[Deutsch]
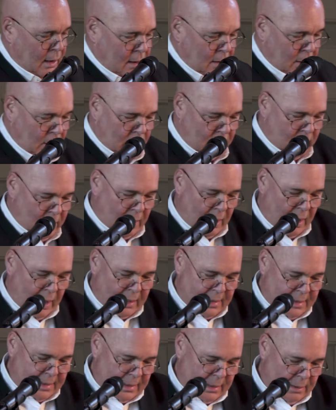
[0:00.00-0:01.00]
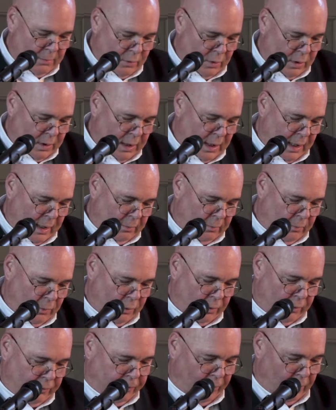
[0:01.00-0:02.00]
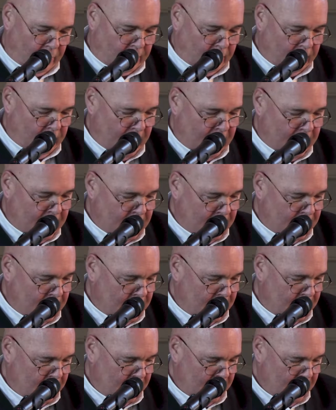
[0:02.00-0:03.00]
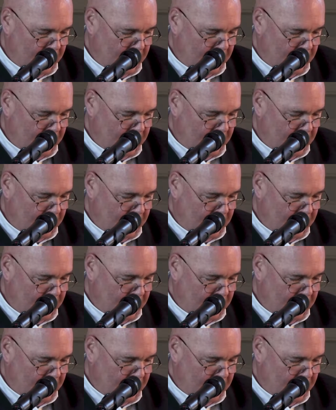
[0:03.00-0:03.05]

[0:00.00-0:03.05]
Dr. H.C. Mult Hartmut Vogtmann,